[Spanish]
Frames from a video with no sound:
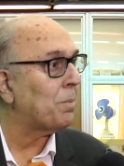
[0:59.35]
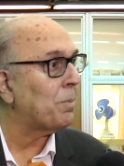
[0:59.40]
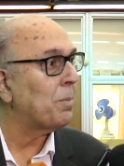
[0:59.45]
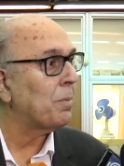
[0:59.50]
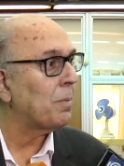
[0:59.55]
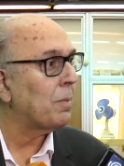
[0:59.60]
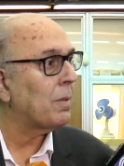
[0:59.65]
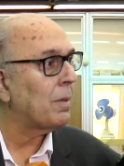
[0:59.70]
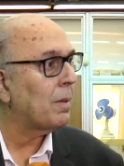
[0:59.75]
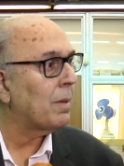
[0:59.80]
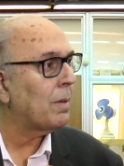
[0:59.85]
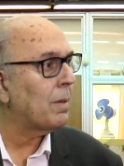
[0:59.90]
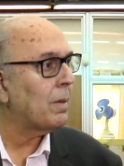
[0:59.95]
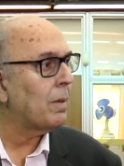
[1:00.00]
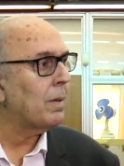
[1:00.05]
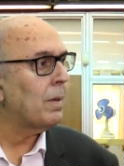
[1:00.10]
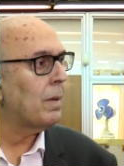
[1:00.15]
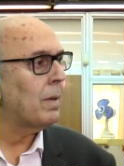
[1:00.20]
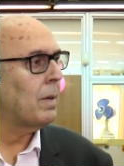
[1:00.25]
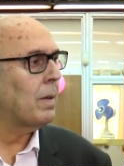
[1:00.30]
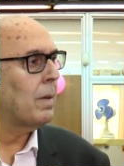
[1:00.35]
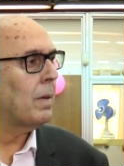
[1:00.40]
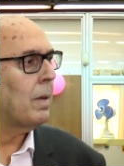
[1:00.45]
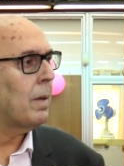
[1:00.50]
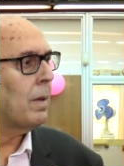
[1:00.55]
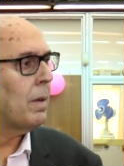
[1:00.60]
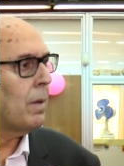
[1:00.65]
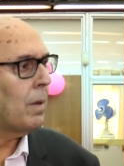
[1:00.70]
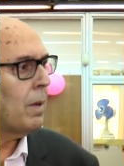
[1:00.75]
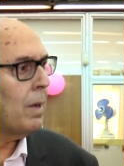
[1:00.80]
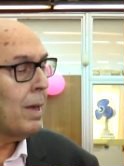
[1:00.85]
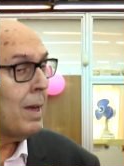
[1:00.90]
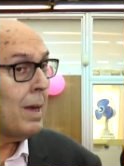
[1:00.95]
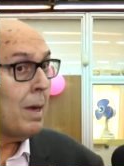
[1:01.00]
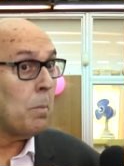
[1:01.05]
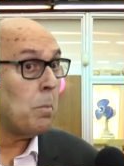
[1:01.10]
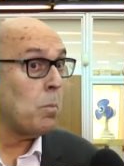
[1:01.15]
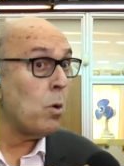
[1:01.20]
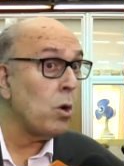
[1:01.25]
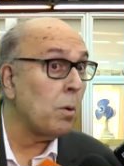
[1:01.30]
¿Qué importancia tiene para el barrio?
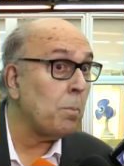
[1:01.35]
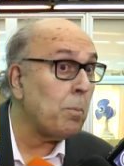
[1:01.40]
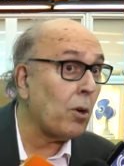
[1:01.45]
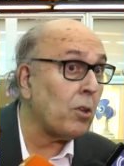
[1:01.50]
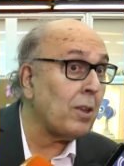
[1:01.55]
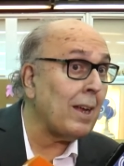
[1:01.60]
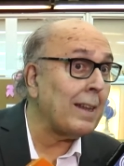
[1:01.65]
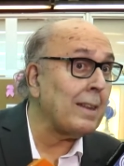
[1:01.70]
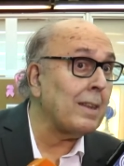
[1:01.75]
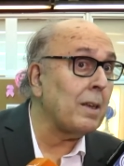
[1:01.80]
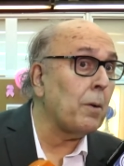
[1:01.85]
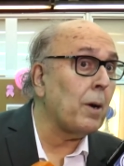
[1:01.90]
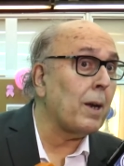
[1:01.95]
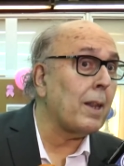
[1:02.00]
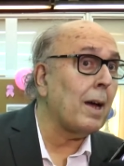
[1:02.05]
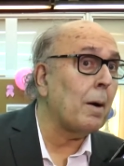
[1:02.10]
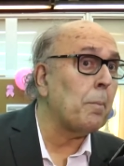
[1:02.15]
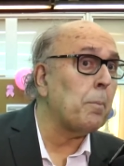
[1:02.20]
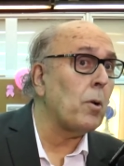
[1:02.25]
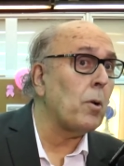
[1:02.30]
muy importante, ¿verdad?